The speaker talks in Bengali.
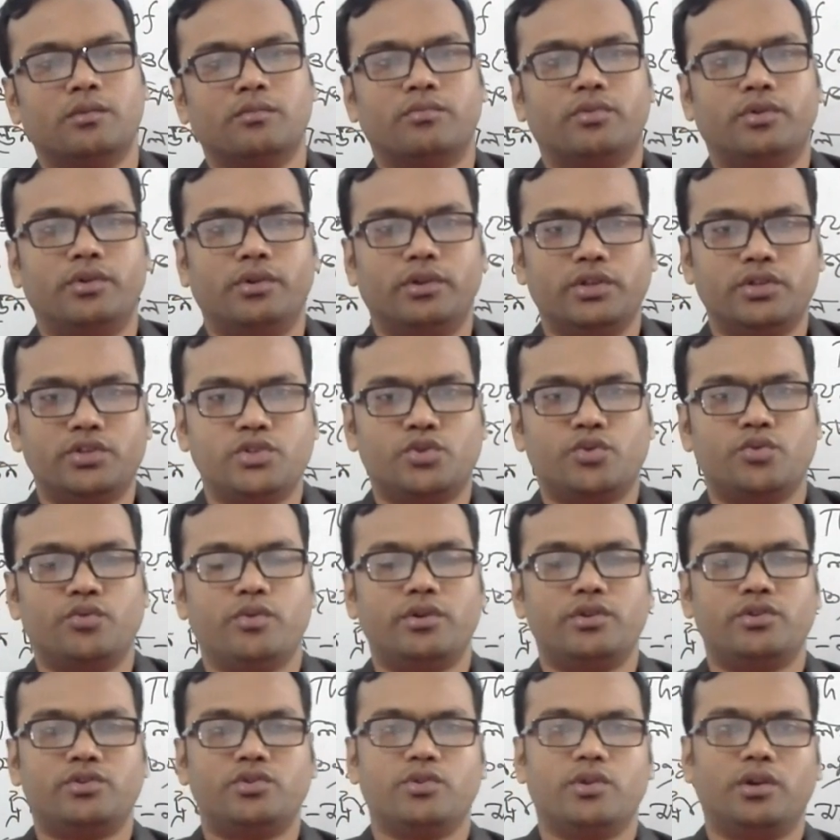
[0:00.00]
ফর দ্য
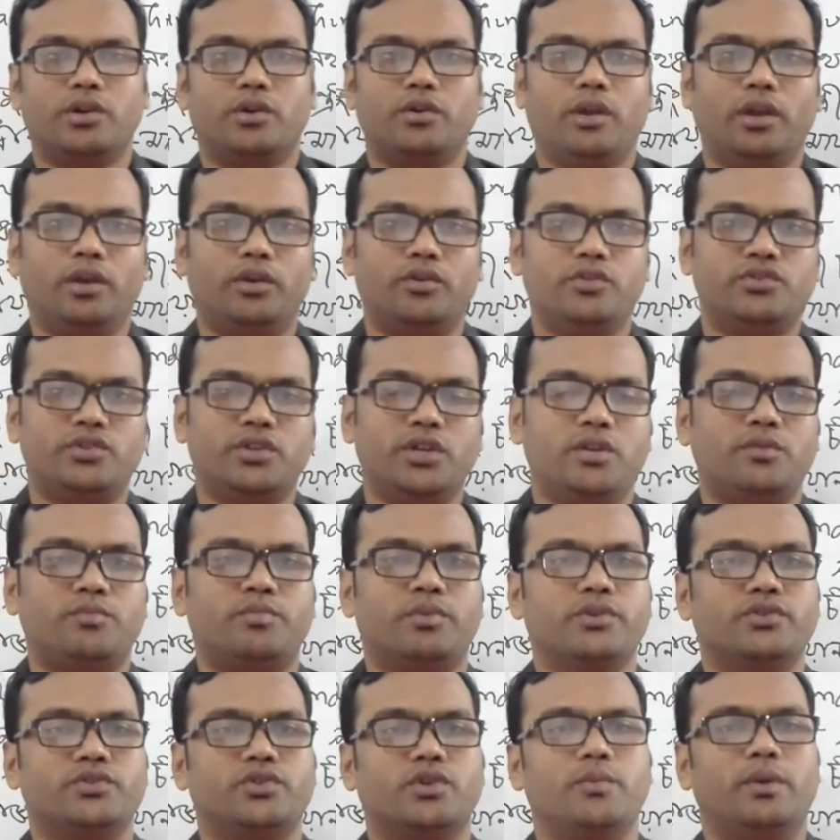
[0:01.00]
স্টুডেন্টস হু আর গোয়িং টু সিট
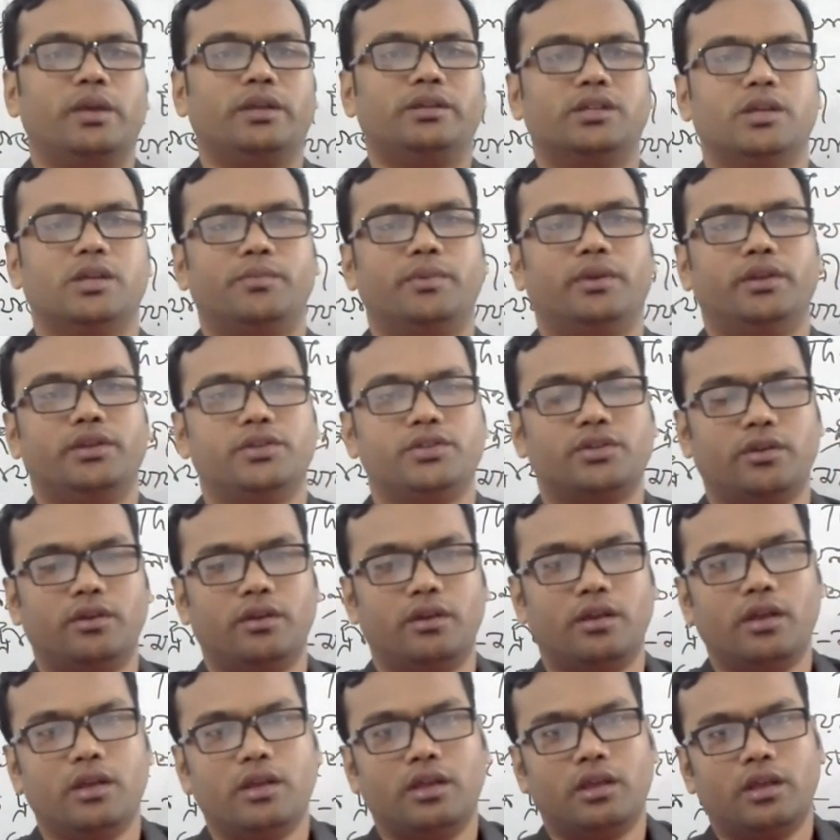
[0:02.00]
ফর জব এক্সামিনেশন
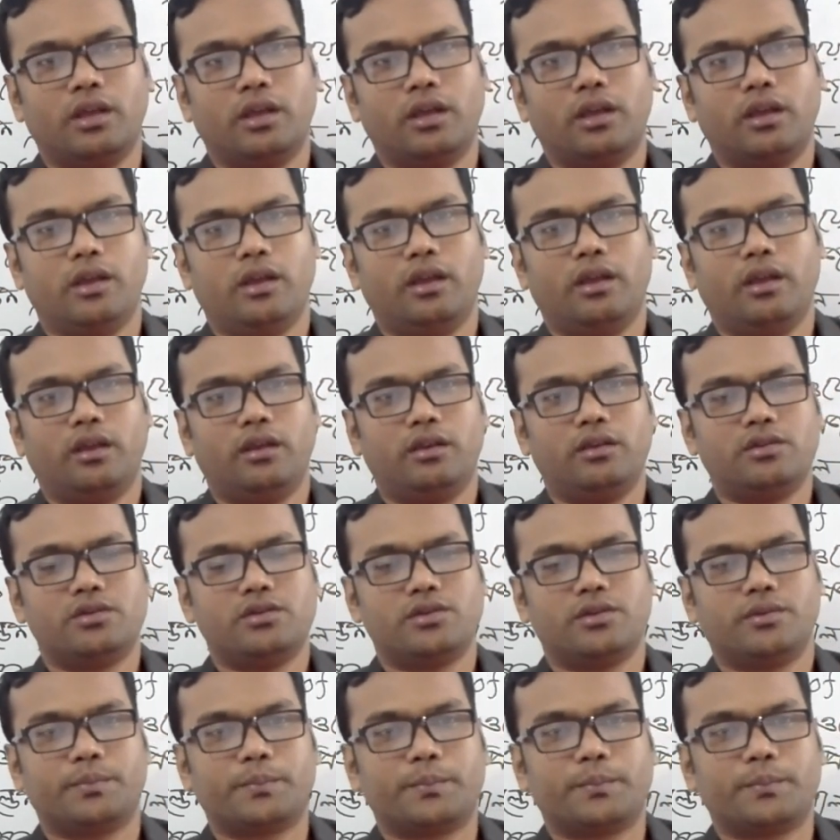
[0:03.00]
অ্যান্ড